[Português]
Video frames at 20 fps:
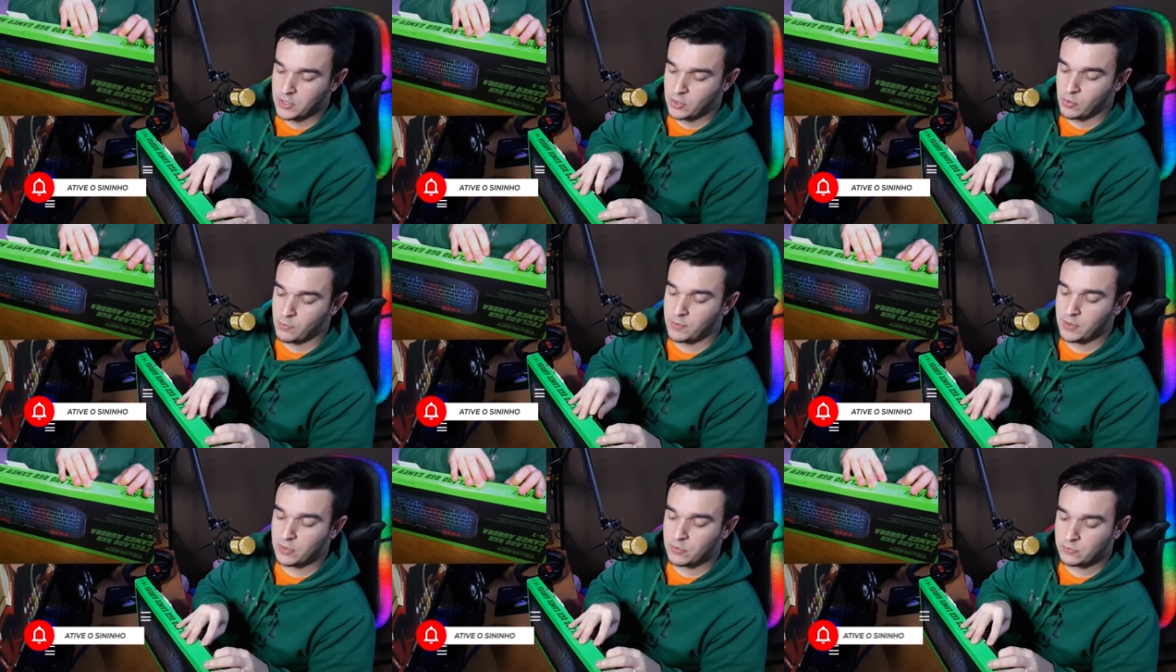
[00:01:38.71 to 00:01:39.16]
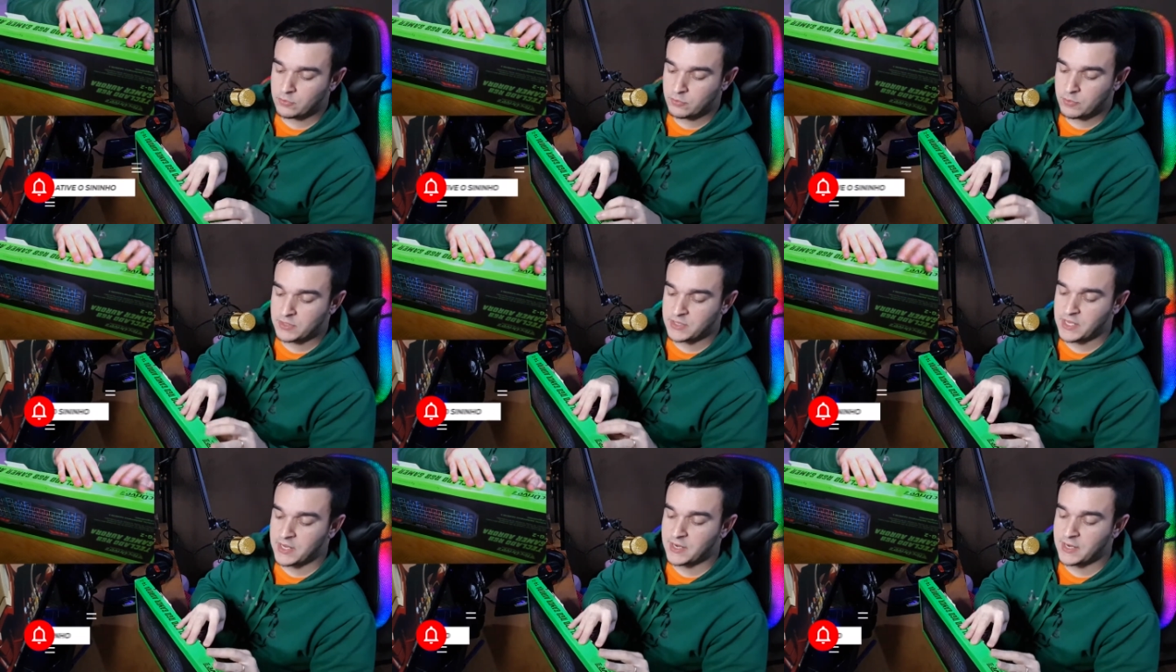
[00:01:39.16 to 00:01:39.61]
Como é um
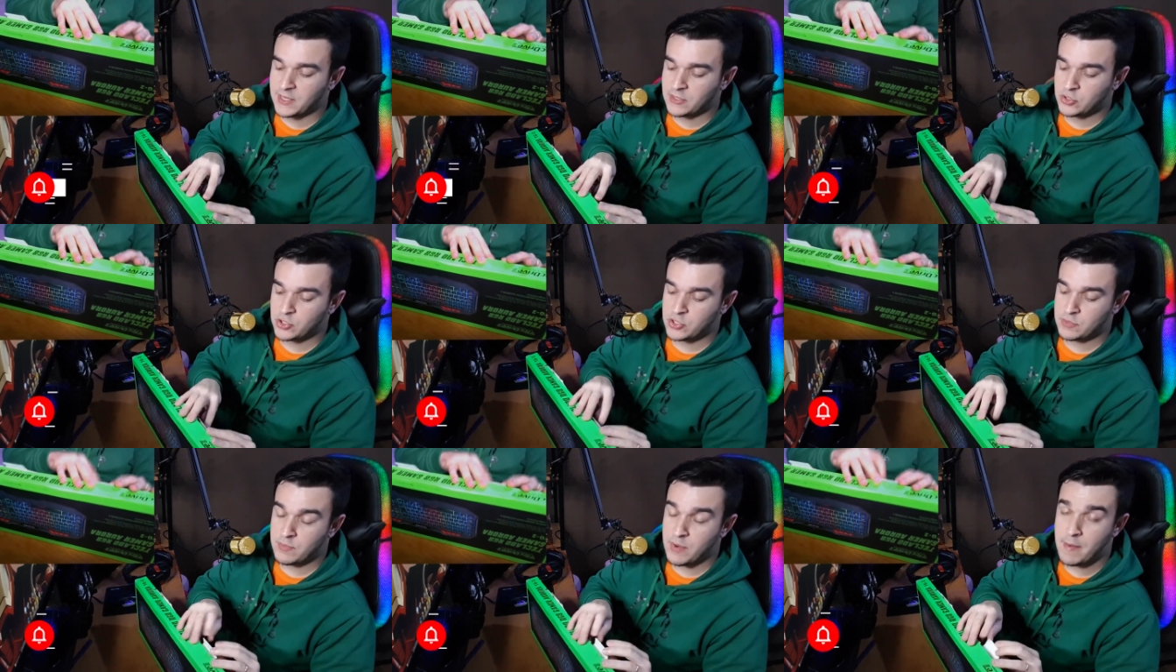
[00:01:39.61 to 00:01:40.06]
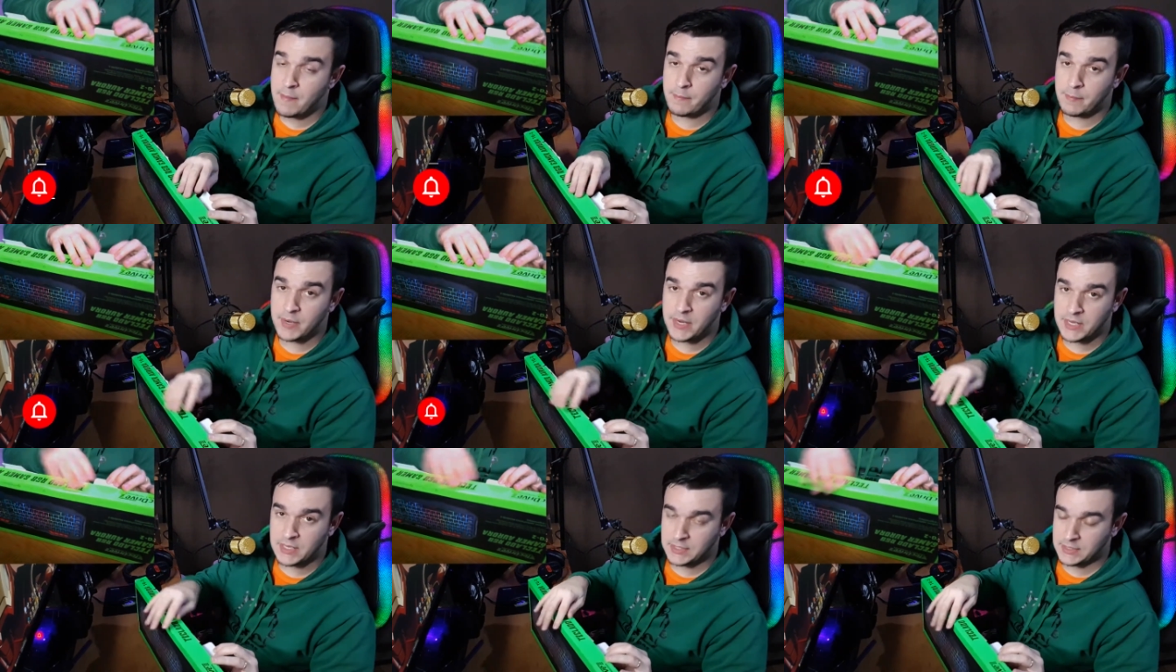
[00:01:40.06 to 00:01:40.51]
teclado de
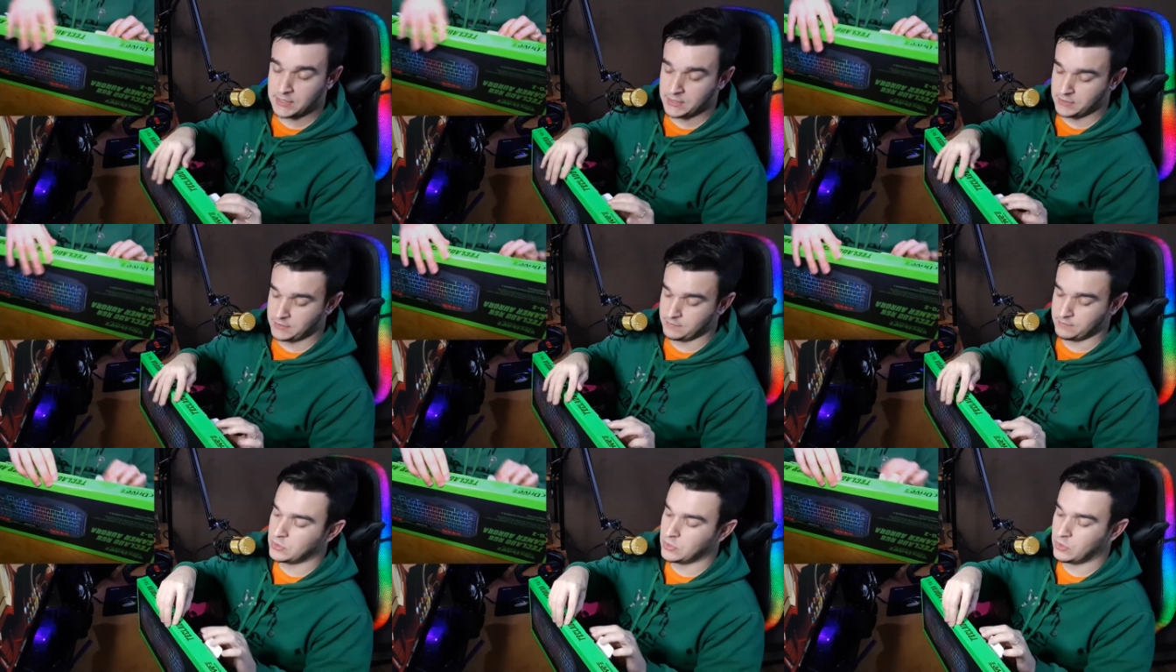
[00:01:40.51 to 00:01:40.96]
membrana,